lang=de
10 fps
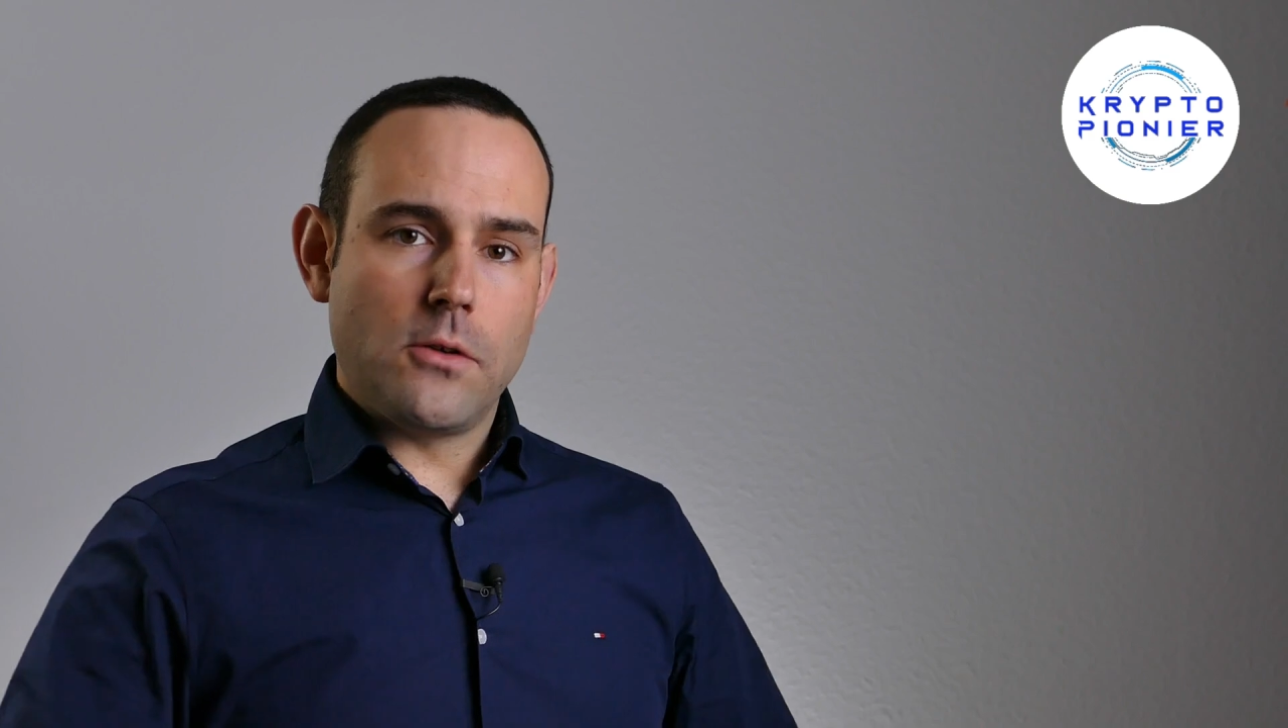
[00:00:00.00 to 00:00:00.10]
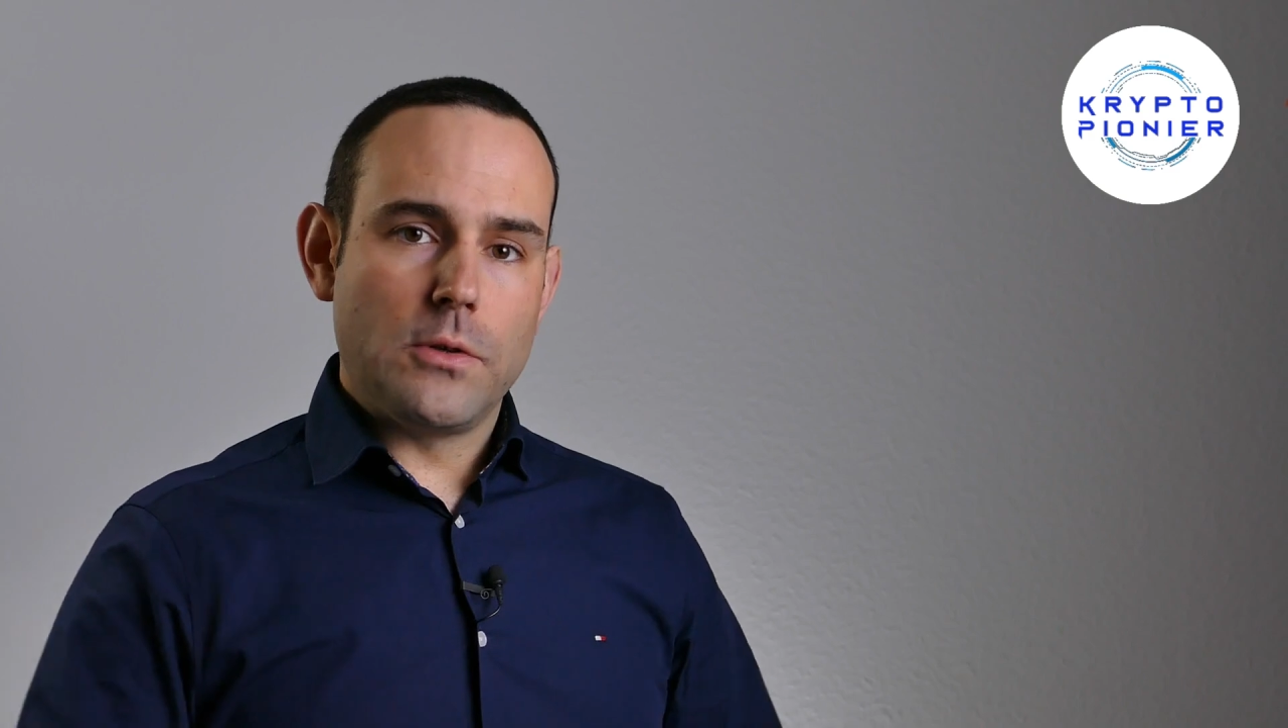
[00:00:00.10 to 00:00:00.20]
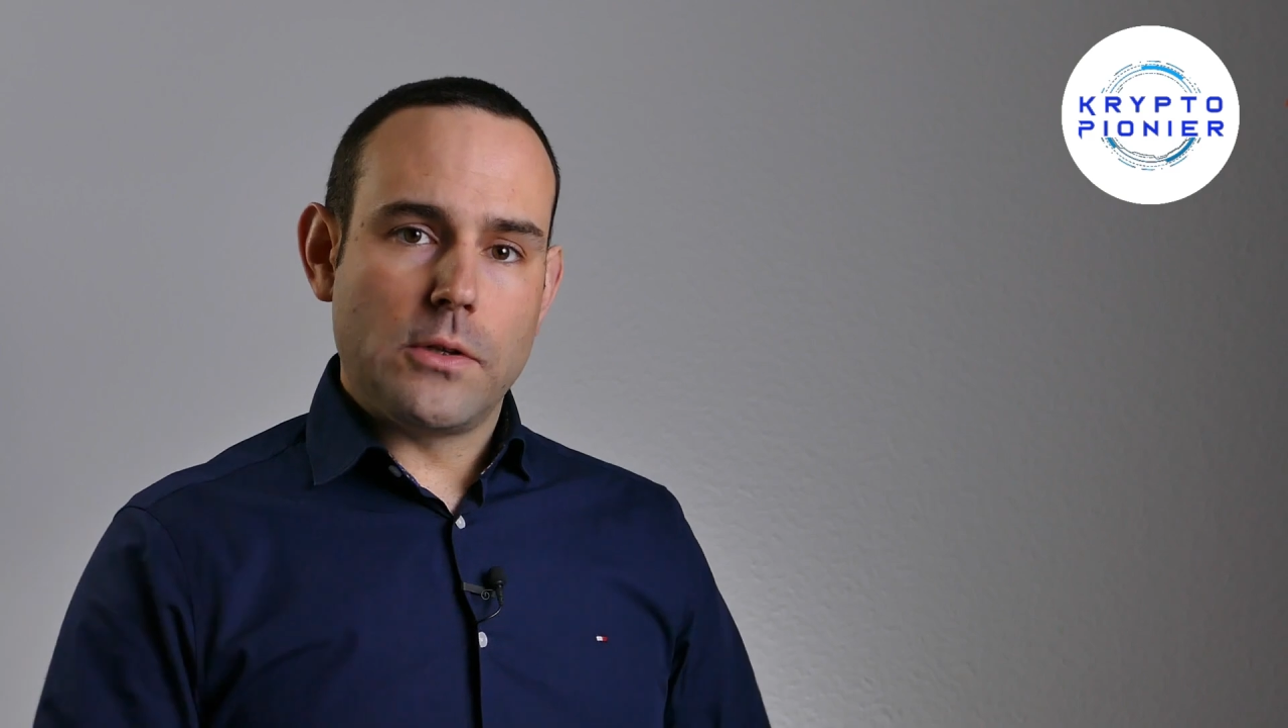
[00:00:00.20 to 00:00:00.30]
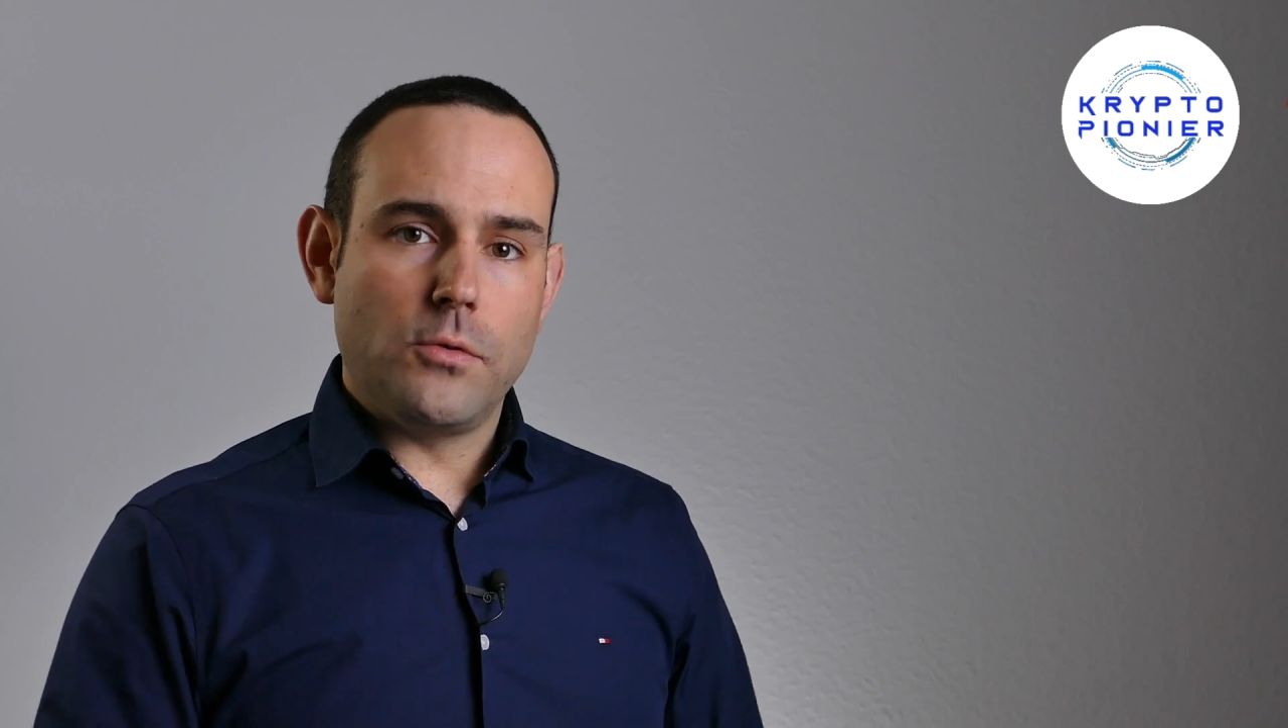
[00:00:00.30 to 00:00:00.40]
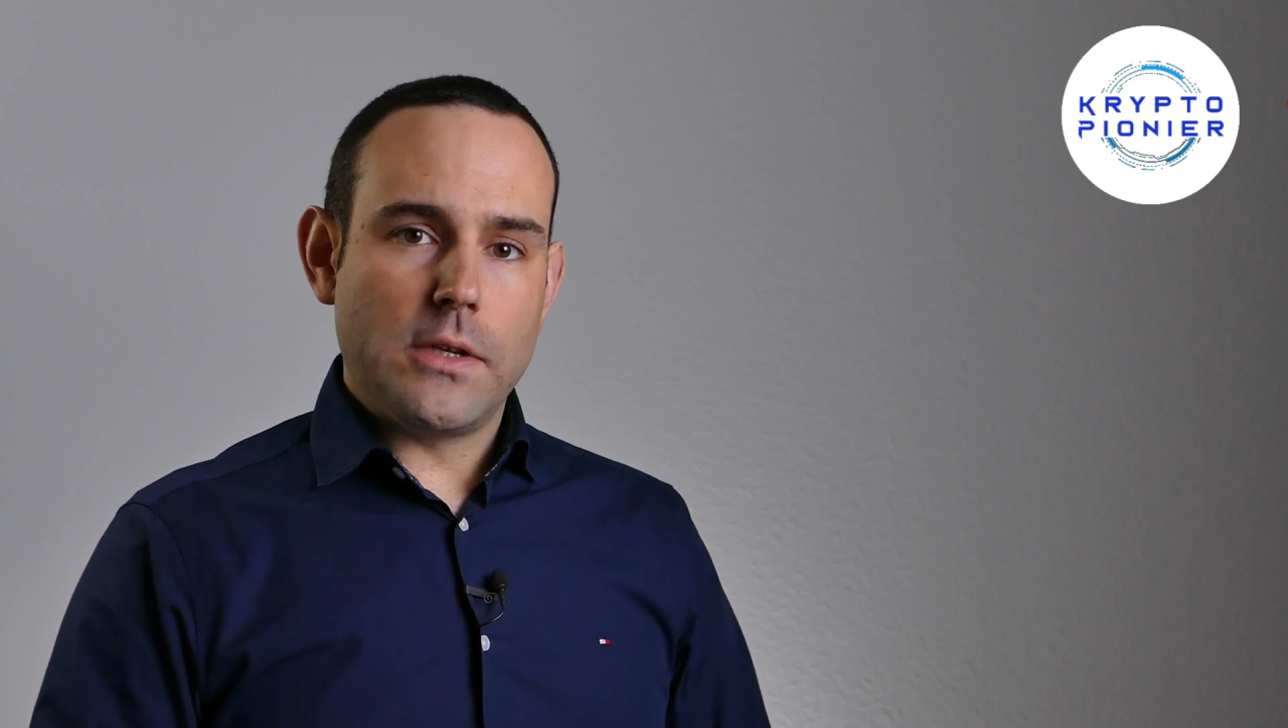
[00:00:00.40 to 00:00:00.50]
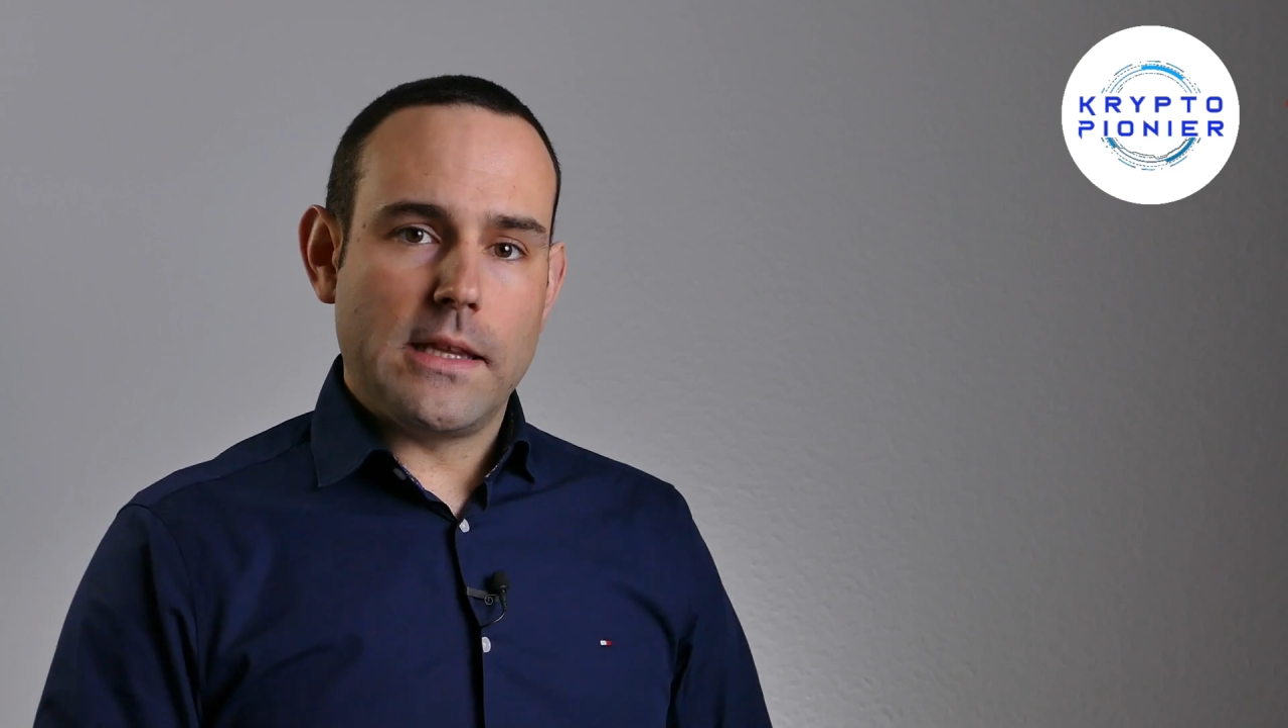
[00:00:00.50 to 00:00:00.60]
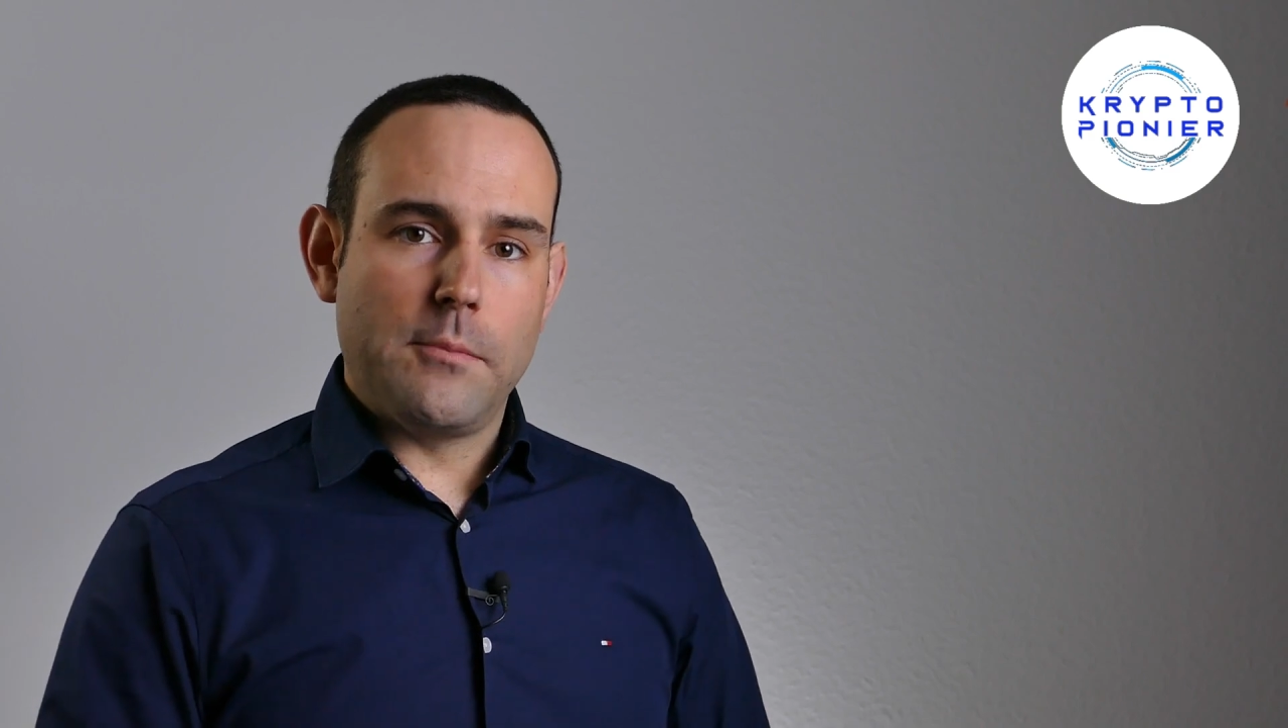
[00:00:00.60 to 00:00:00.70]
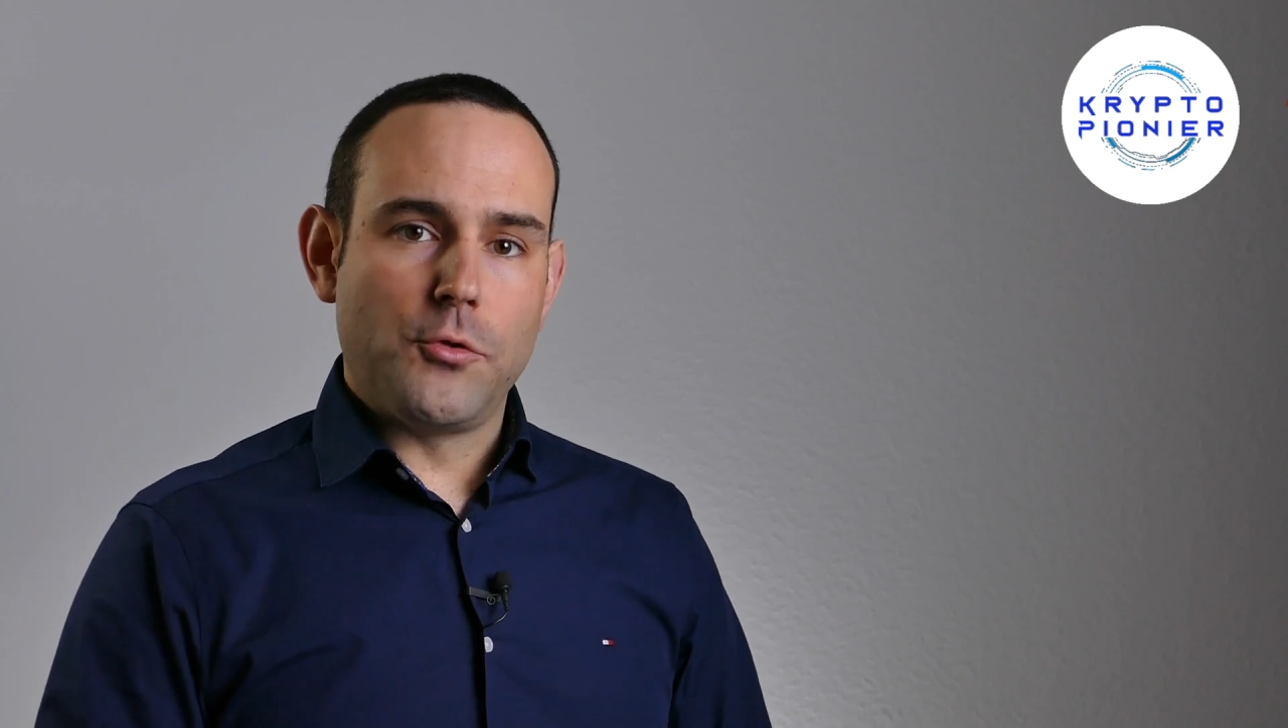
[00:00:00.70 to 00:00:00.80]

Kultur in dem